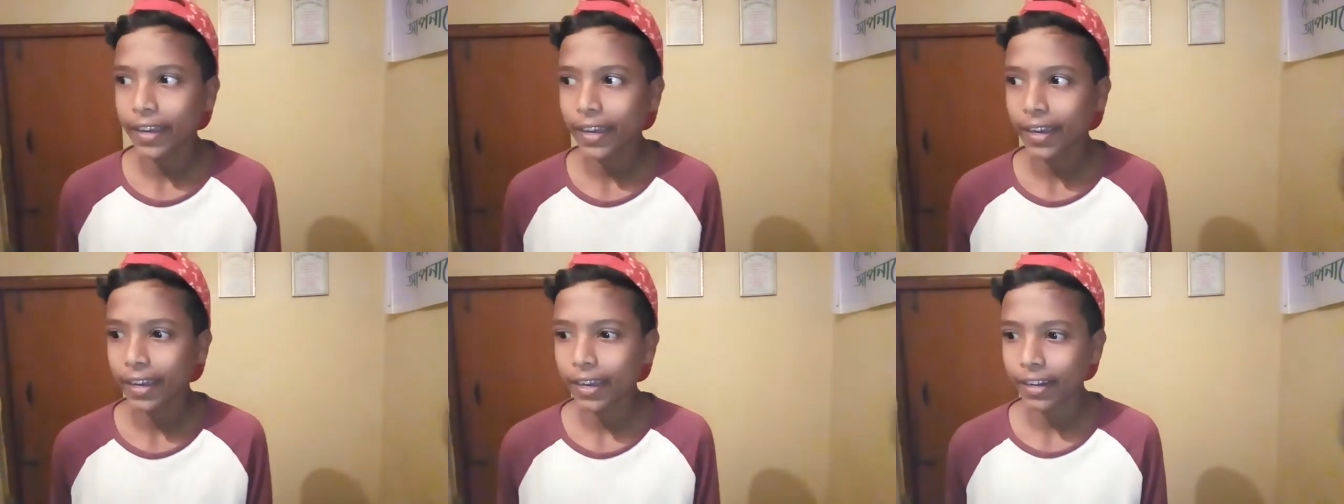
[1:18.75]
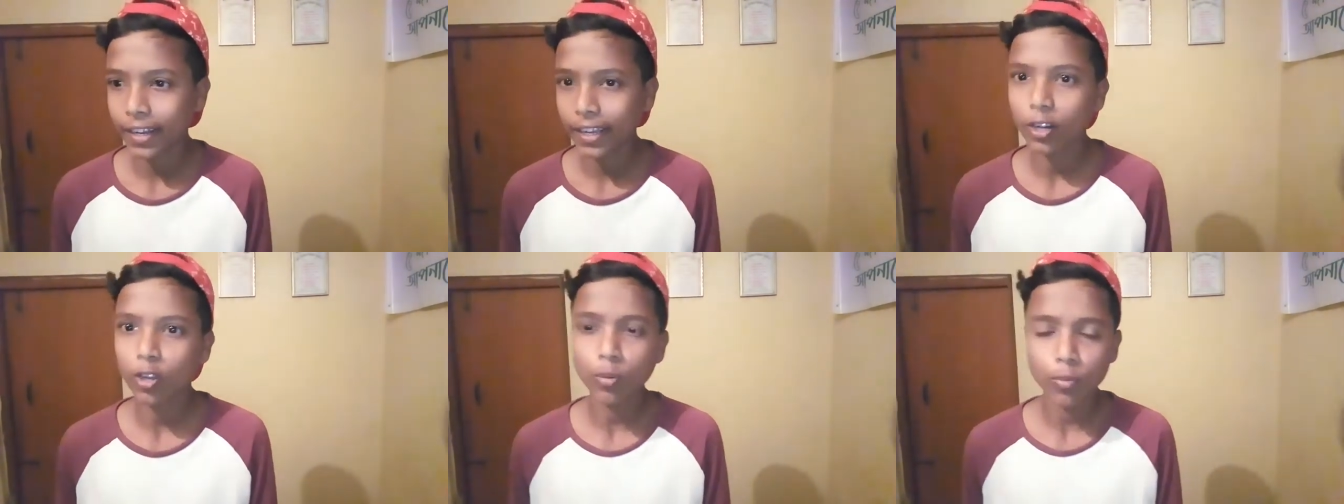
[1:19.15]
আর
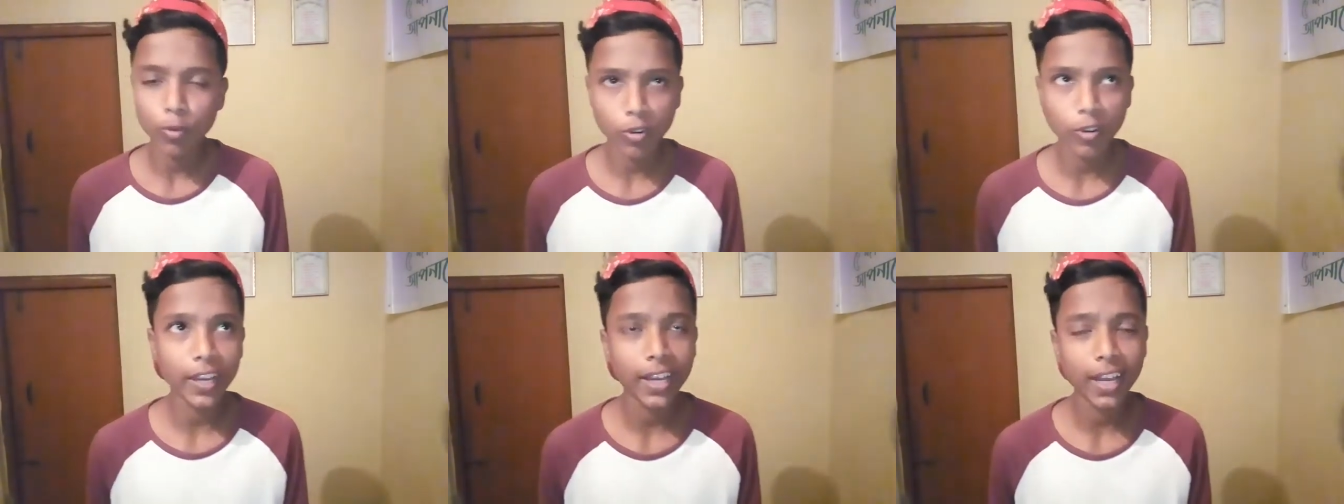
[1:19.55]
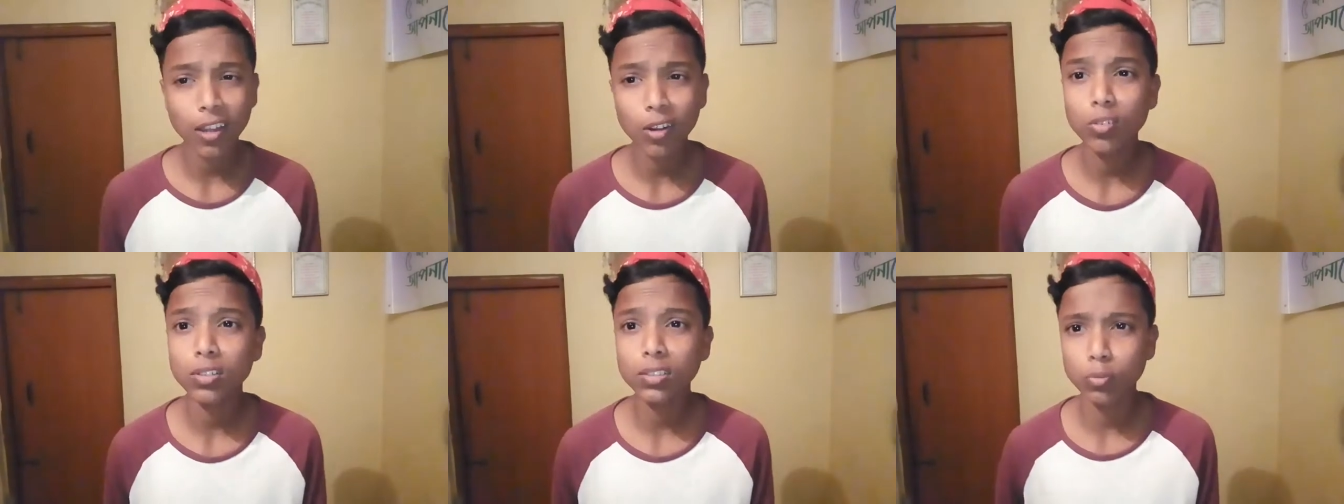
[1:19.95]
এরকম হয়
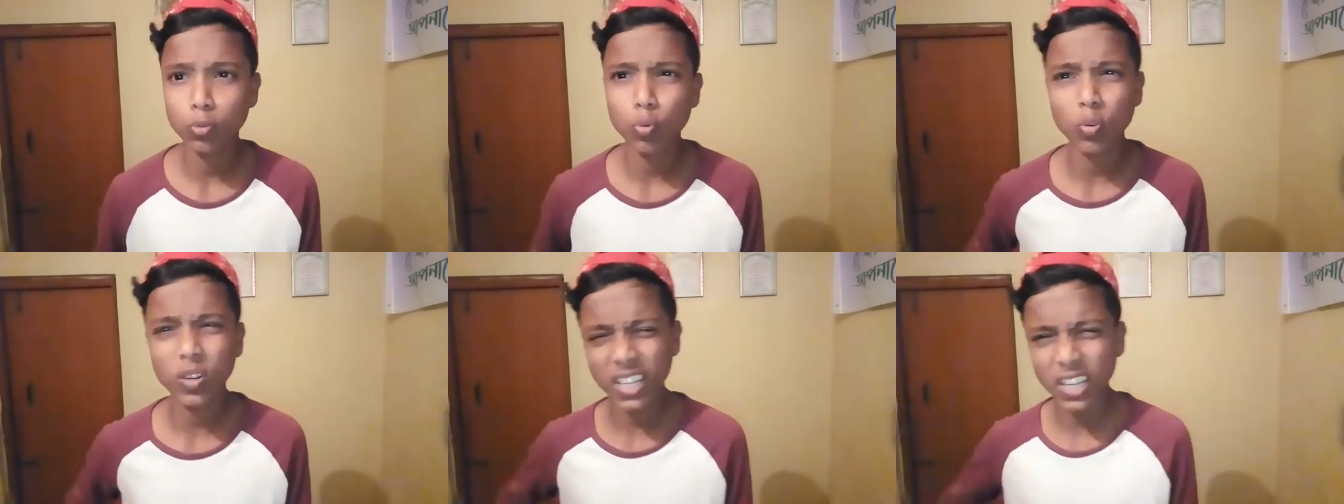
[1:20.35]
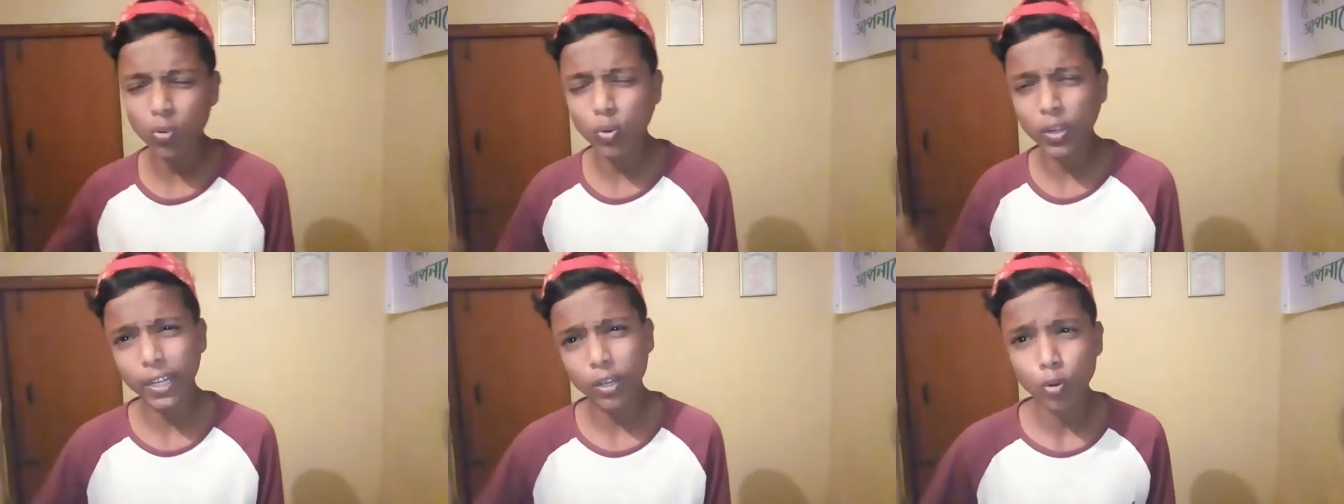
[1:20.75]
কারণ অনেক
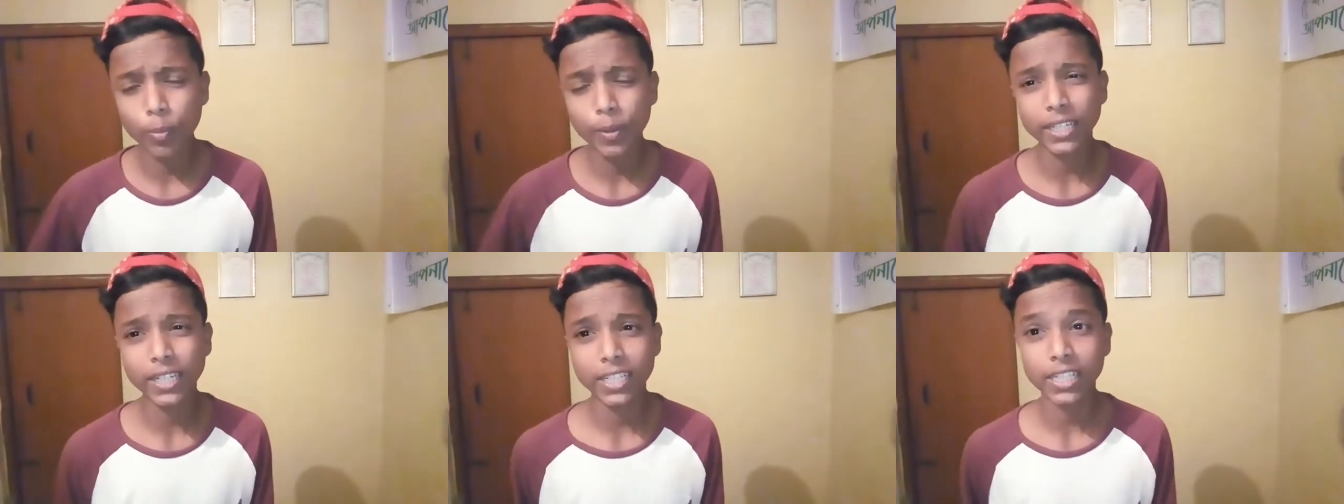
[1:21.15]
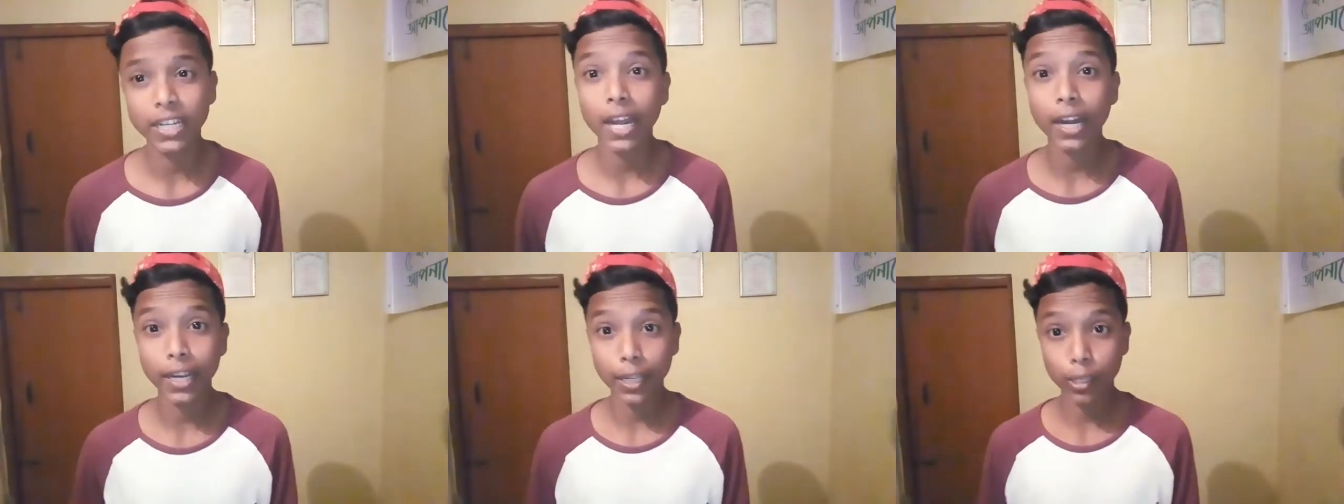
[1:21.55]
অনেক কমেন্ট আসে
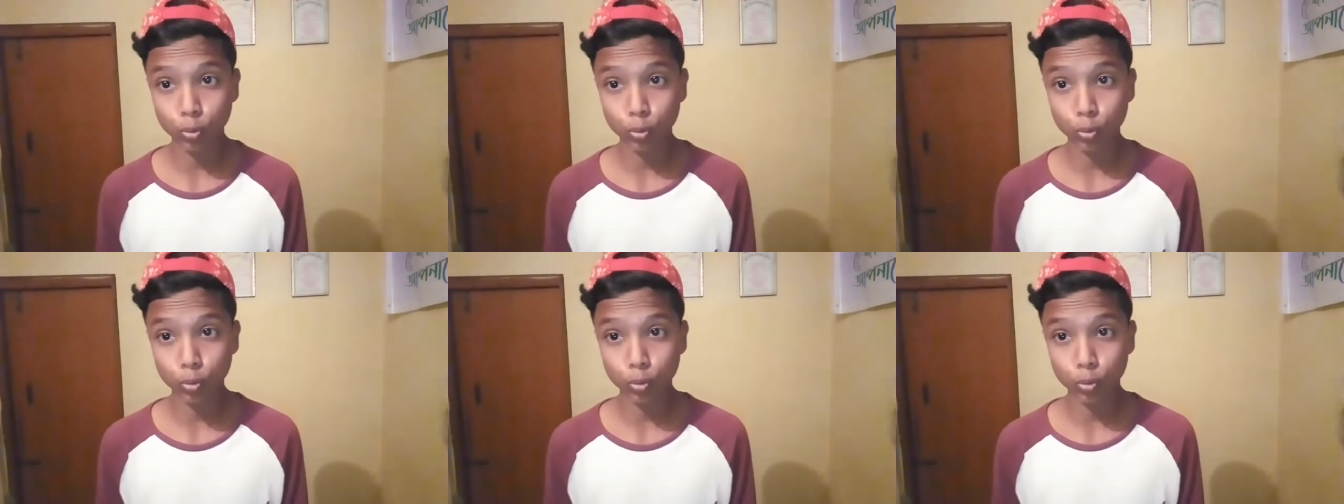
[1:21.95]
আর